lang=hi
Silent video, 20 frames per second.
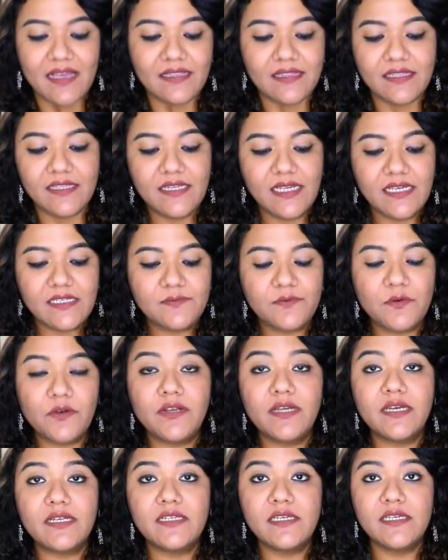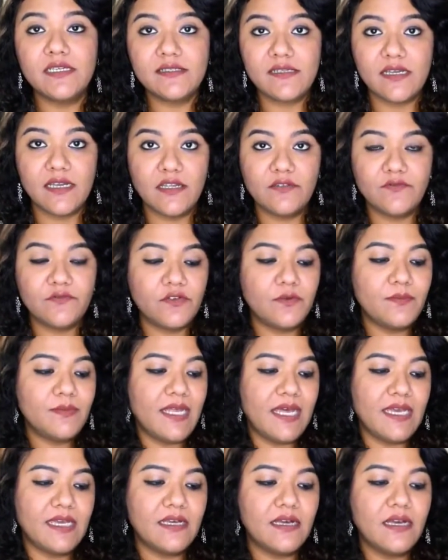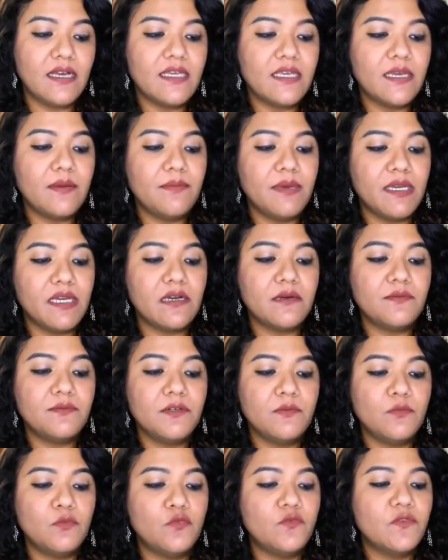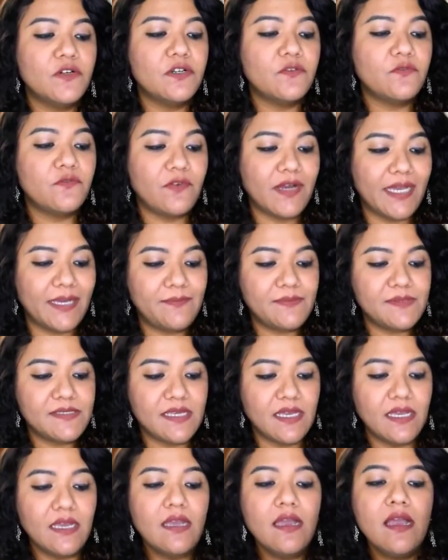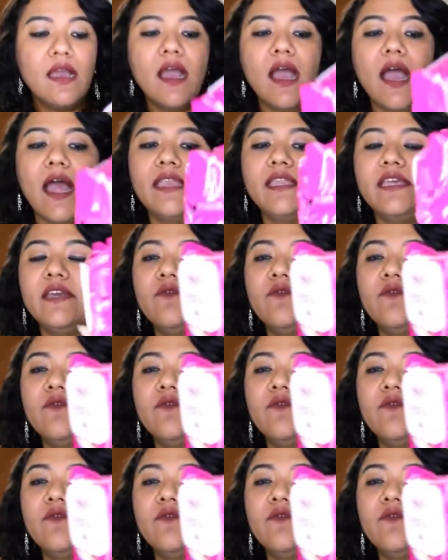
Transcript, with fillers: द नेक्स्ट प्रोडक्ट इज़ अगेन फ्रॉम नाइका ये मेकअप रिमूवर वाइप्स है एंड ये